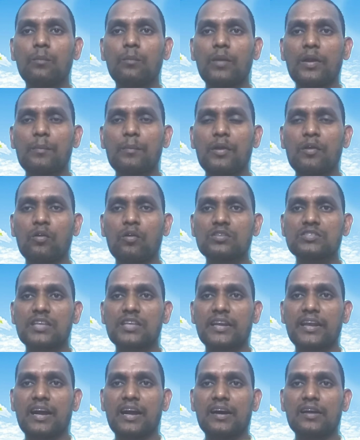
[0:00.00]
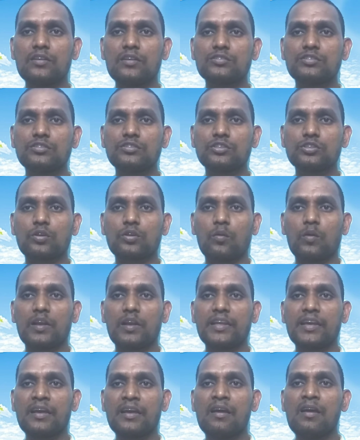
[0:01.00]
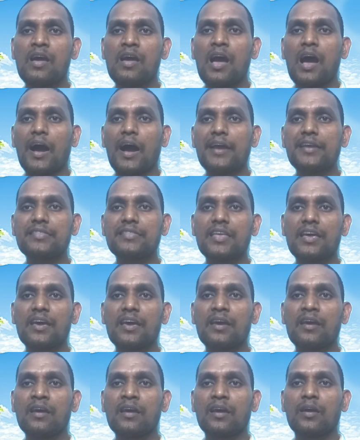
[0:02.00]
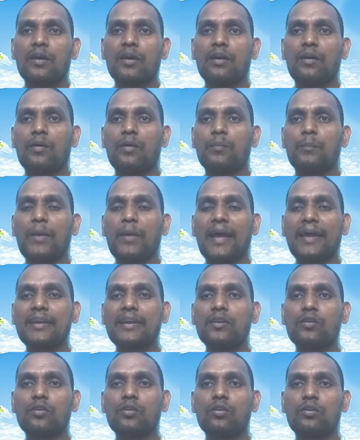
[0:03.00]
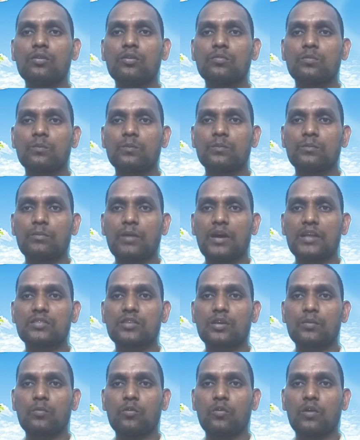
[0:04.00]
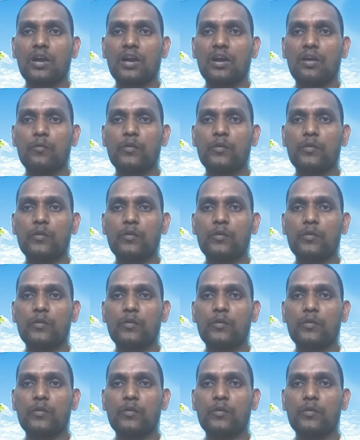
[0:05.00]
మనమే ఒకసారి ఆలోచించుకోవాలి అయితే బెంగళూరులో మాత్రం ఒక